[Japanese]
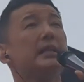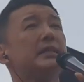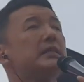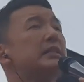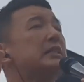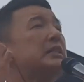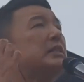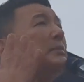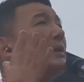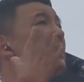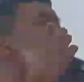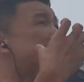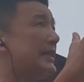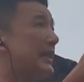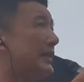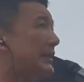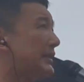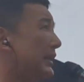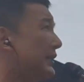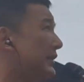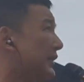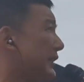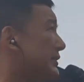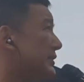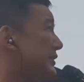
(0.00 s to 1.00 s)
締まっちゃっ
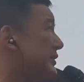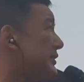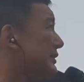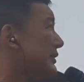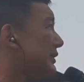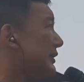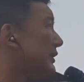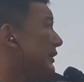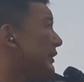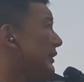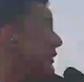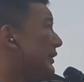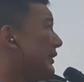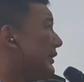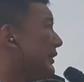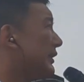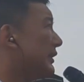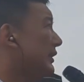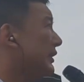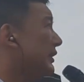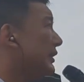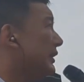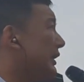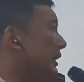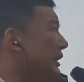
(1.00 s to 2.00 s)
てるんです
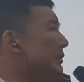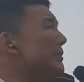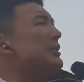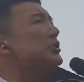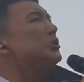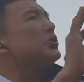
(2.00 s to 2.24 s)
今